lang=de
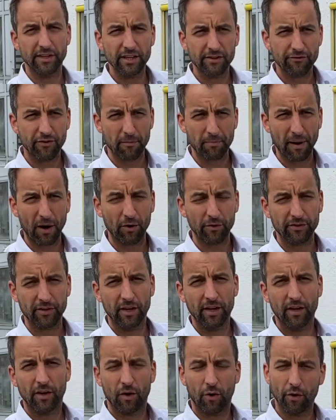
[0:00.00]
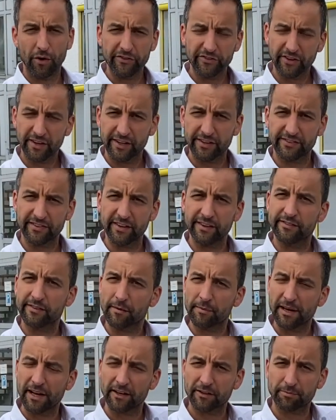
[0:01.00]
nicht verbaut. Äußerlich sehen sie
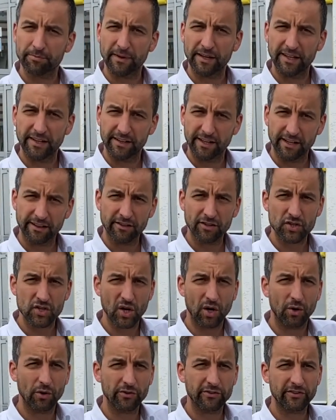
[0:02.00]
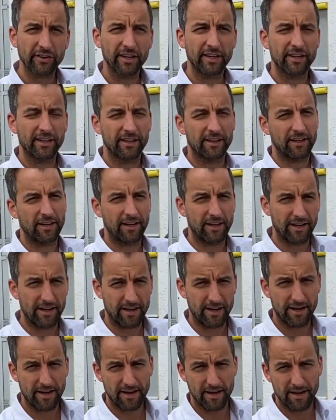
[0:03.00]
aber erstmal identisch aus.
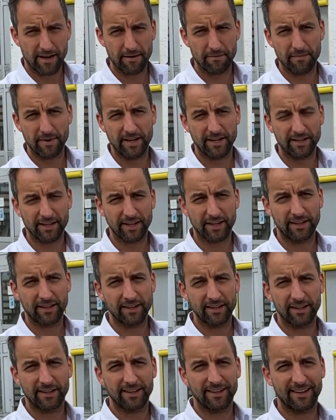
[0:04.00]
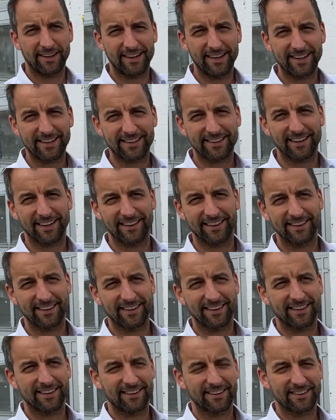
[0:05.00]
Im Inneren liegt dann
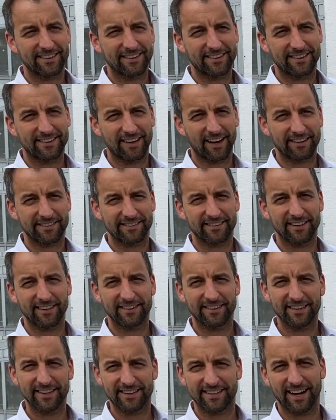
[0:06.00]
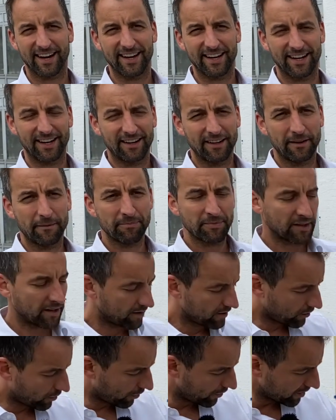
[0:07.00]
das Detail.
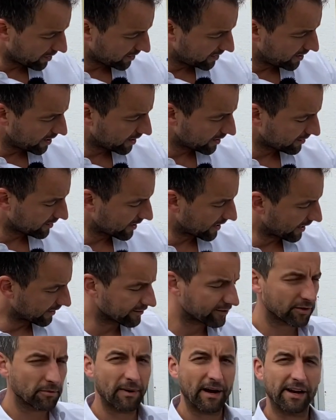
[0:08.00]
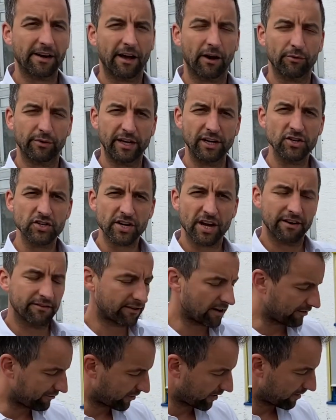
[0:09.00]
Heute hier die ganz normalen
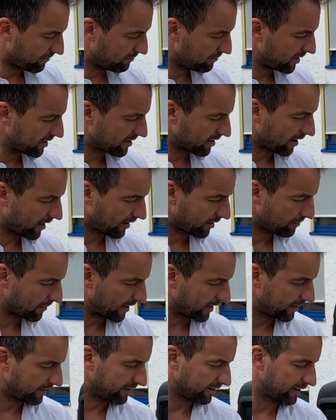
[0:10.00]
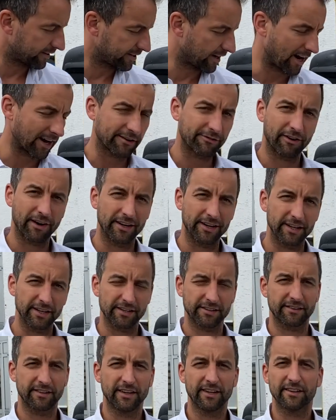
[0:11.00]
Halogenscheinwerfer mit einem
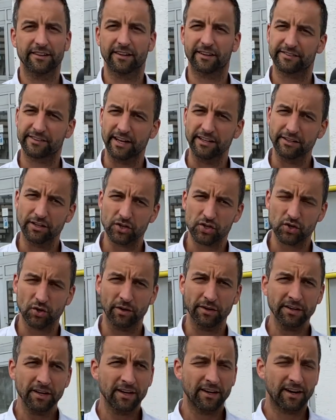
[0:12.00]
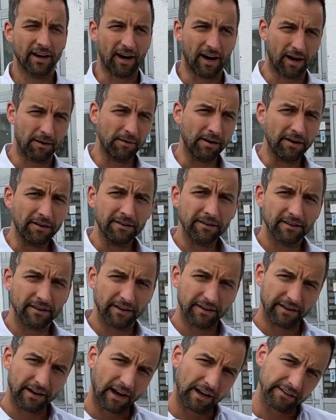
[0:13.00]
LED-Tagfahrlicht. Das kennt ihr schon, aber
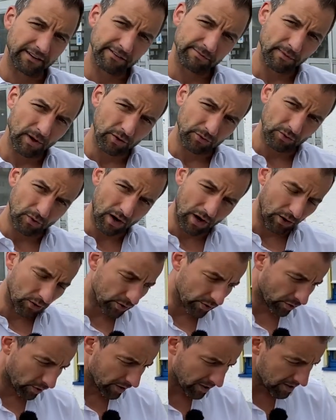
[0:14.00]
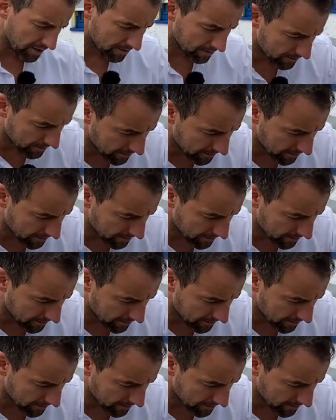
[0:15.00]
an diesem Auto auch neu.